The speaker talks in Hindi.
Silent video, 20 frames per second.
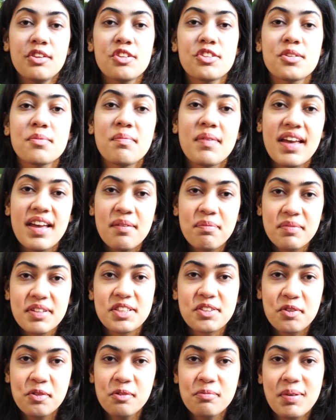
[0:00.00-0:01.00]
तो जब मैं अपने
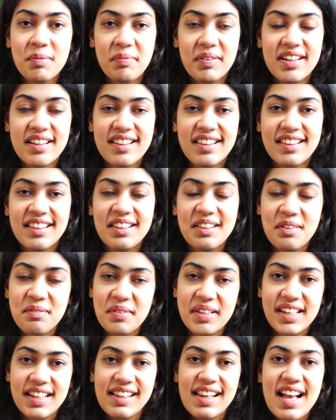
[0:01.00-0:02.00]
स्कूल में पढ़ती थी तो
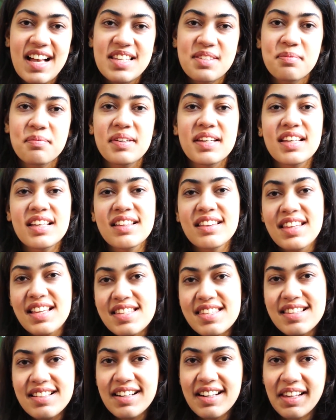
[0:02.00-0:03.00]
मेरे क्लास में
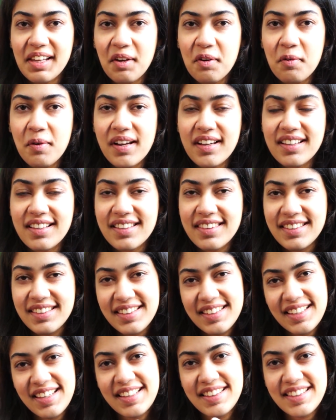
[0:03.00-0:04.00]
दस लड़के हुआ करते
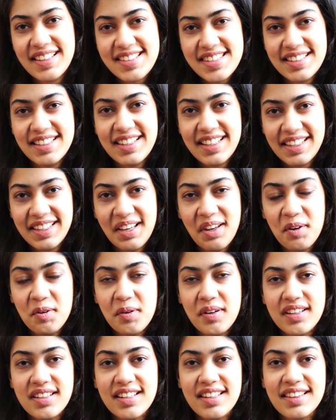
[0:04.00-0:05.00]
थे एंड दस लड़कियाँ
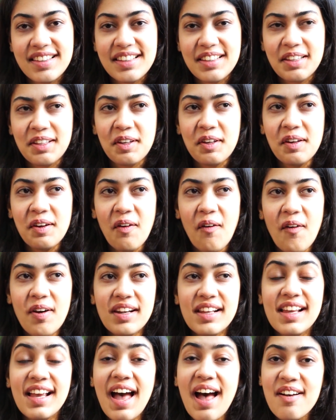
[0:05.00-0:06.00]
हुआ करती थी और
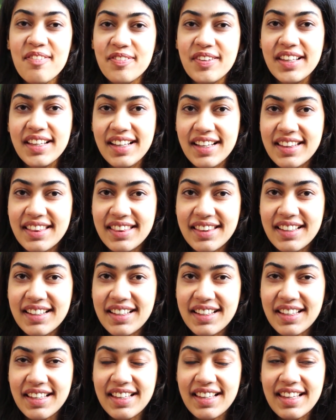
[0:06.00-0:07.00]
काफ़ी हद
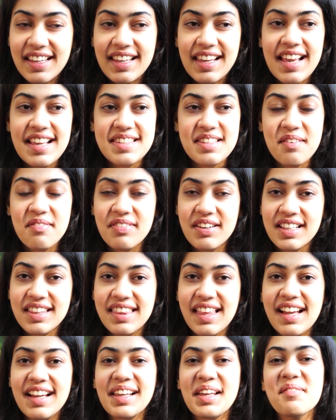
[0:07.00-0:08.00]
तक एक ऐसा
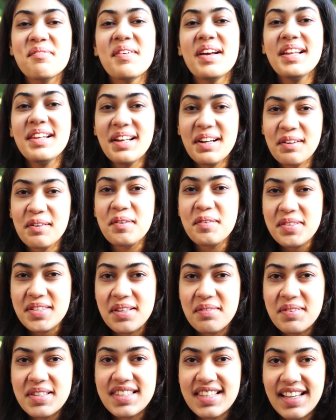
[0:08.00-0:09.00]
वक्त था कि मैं लड़कों
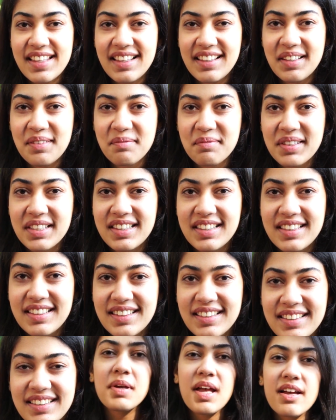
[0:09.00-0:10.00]
से भी ज़्यादा लंबी
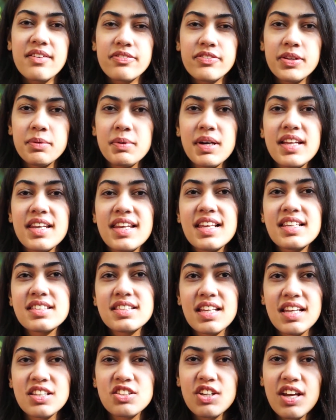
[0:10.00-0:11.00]
थी काफ़ी बार एक
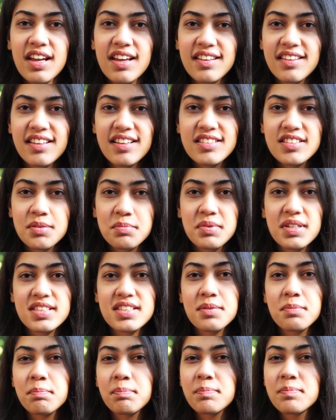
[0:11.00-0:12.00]
स्टेज आया था जब
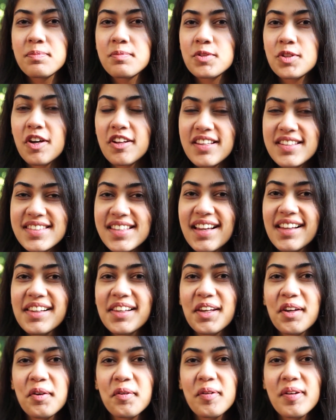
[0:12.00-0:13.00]
जैसे चौदह साल
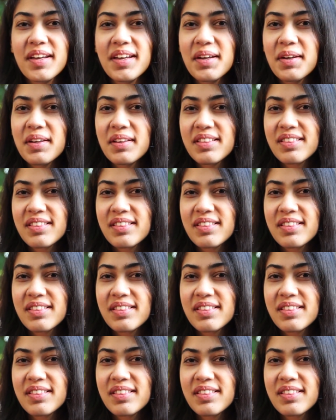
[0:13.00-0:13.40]
के हुए